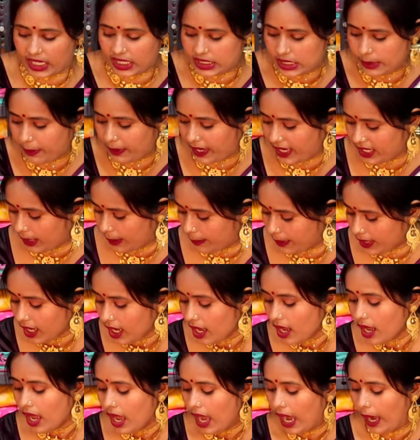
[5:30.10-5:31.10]
আমাদের কাছে পেয়ে
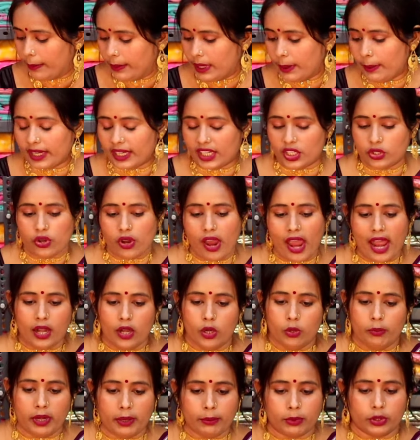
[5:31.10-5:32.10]
যাবেন আমি এবার কিছু
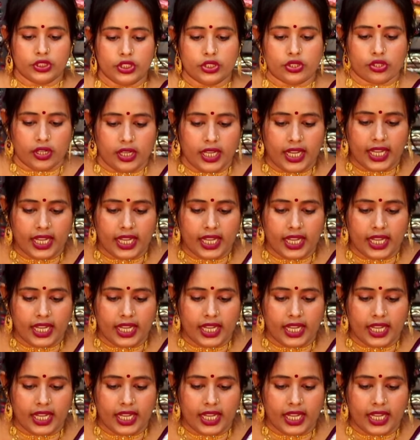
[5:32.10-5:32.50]
হ্যান্ডলুমের মধ্যে